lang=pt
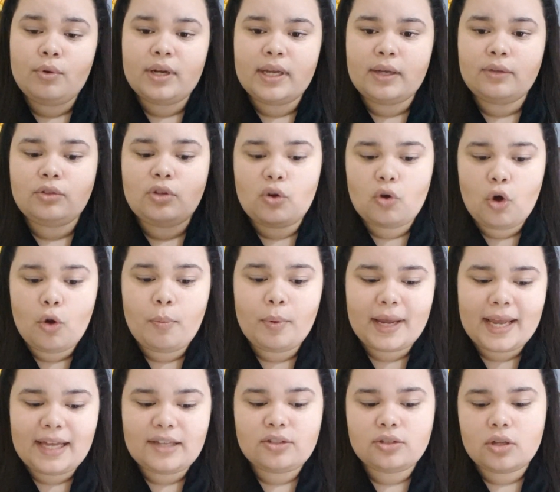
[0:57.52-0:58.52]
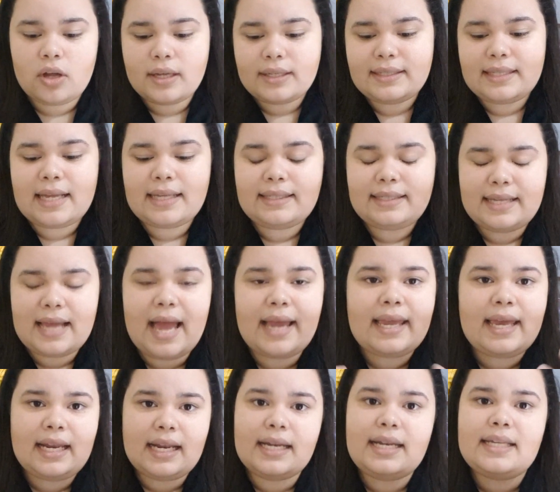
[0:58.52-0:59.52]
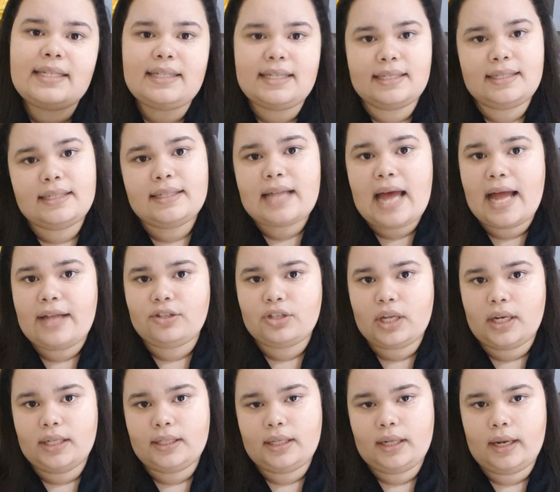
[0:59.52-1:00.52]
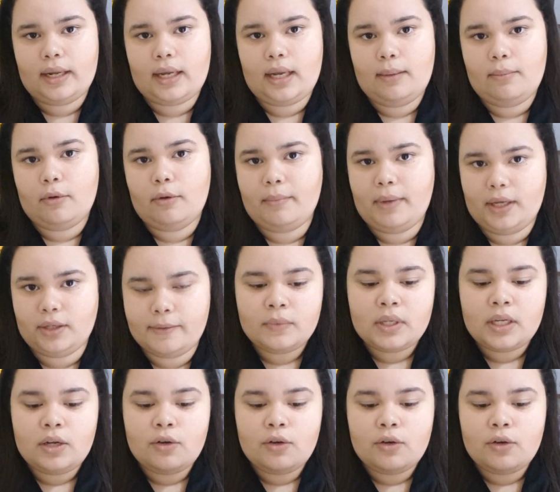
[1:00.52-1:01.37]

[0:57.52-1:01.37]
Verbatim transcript: porque o teu corpo quer só saciar aquela necessidade que ele tem naquele momento.